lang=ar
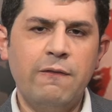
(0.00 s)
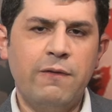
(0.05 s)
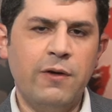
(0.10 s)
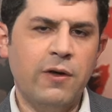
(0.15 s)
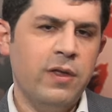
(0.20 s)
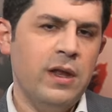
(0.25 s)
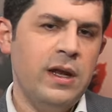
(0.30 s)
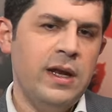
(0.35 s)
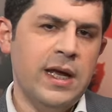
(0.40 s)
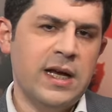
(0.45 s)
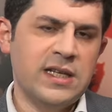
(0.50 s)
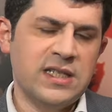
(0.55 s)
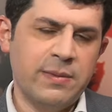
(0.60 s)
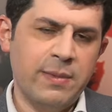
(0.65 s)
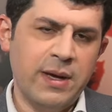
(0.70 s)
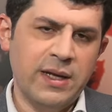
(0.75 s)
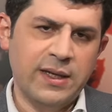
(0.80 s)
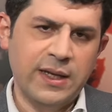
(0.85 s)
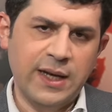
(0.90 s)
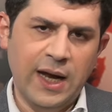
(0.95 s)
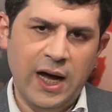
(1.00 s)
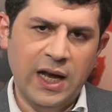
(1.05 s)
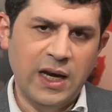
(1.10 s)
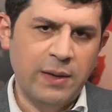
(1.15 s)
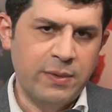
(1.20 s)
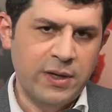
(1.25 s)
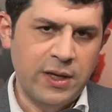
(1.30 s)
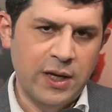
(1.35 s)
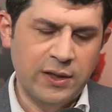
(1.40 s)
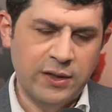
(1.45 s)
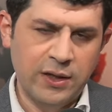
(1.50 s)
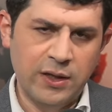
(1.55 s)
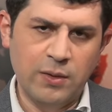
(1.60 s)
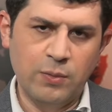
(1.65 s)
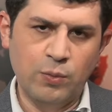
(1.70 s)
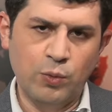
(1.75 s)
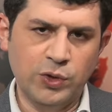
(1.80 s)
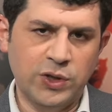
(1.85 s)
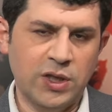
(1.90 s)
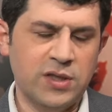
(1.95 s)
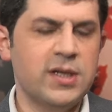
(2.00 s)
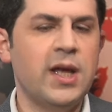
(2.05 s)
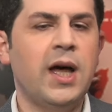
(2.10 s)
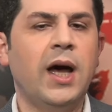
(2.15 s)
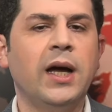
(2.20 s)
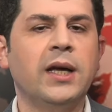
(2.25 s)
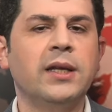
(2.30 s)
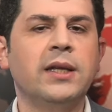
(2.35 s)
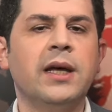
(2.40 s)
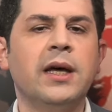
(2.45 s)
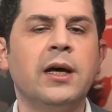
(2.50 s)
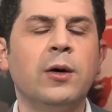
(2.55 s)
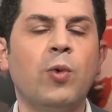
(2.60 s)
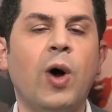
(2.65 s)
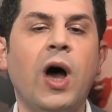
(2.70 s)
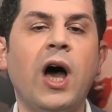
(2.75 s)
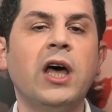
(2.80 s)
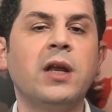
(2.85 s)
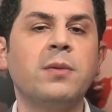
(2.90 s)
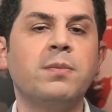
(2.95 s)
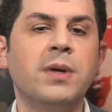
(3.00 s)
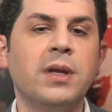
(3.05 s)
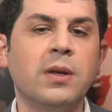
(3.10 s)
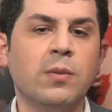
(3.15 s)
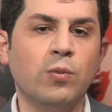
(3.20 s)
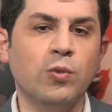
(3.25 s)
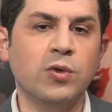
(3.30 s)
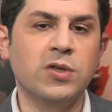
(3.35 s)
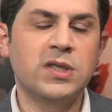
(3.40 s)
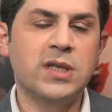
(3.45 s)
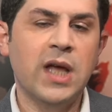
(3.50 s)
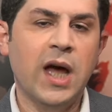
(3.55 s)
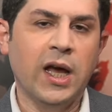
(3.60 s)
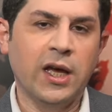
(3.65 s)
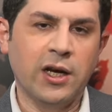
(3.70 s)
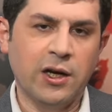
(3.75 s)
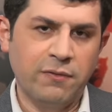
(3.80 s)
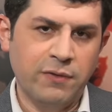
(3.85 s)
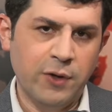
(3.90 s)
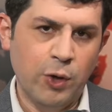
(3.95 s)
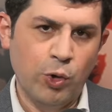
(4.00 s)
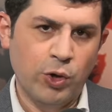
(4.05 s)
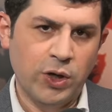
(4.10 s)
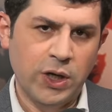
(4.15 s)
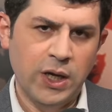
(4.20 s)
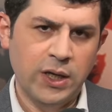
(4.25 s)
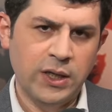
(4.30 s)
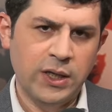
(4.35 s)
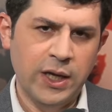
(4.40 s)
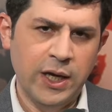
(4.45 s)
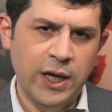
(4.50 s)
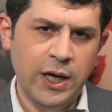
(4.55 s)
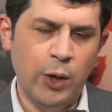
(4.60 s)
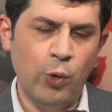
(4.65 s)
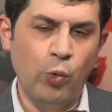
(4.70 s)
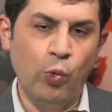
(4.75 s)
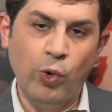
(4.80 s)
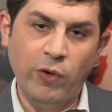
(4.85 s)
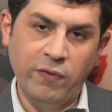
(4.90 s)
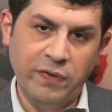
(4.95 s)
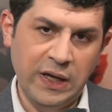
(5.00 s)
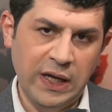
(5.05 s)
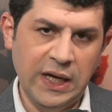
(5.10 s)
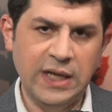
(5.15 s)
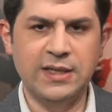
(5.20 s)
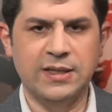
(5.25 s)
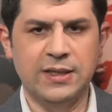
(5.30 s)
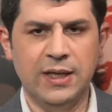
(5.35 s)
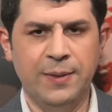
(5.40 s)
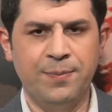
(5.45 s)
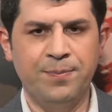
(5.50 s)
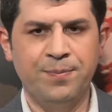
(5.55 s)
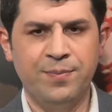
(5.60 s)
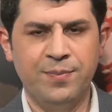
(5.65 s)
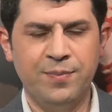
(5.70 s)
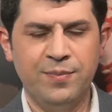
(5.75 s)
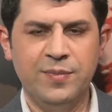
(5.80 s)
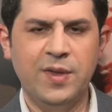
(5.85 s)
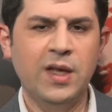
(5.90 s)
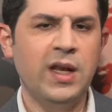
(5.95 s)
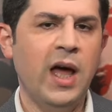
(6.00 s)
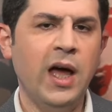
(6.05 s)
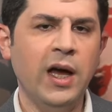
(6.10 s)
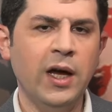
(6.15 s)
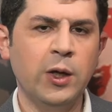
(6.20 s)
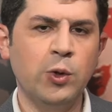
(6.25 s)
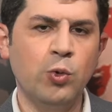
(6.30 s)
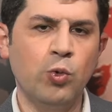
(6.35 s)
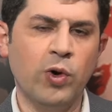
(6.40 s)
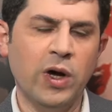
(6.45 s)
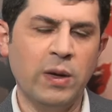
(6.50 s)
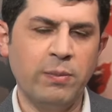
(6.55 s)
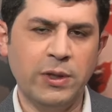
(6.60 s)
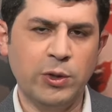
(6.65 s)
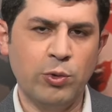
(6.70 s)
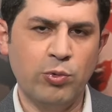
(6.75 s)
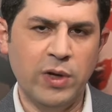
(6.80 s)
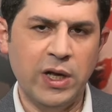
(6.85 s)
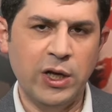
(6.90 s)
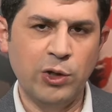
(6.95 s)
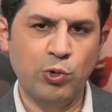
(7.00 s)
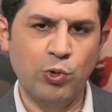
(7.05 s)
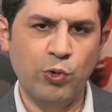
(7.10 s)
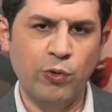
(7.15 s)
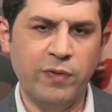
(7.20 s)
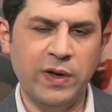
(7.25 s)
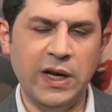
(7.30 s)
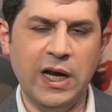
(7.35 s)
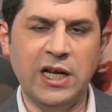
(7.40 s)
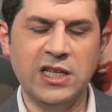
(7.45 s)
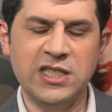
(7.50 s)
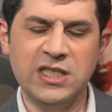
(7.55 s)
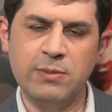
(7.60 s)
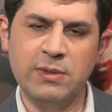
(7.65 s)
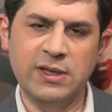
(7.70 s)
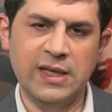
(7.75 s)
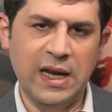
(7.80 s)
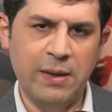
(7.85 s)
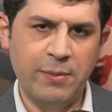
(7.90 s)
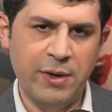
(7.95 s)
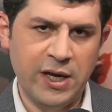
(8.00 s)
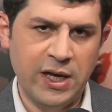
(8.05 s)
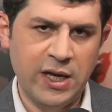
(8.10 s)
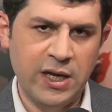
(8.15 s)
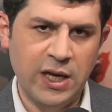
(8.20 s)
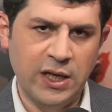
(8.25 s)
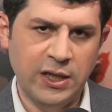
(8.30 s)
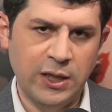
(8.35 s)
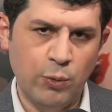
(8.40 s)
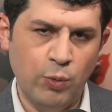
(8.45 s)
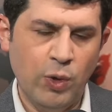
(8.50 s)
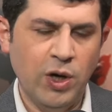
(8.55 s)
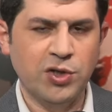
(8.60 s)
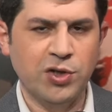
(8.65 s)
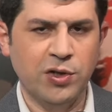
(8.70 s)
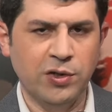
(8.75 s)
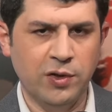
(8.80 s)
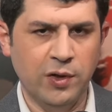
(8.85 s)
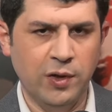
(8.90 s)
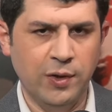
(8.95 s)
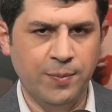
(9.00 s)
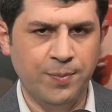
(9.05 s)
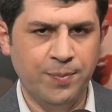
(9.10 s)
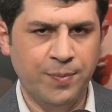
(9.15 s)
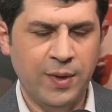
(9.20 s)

في ظل ازمات عالميه متصاعده وحرب مستعره في اوكرانيا وفي غزه تنعقد قمة الناتو في العاصمة الأمريكية واشنطن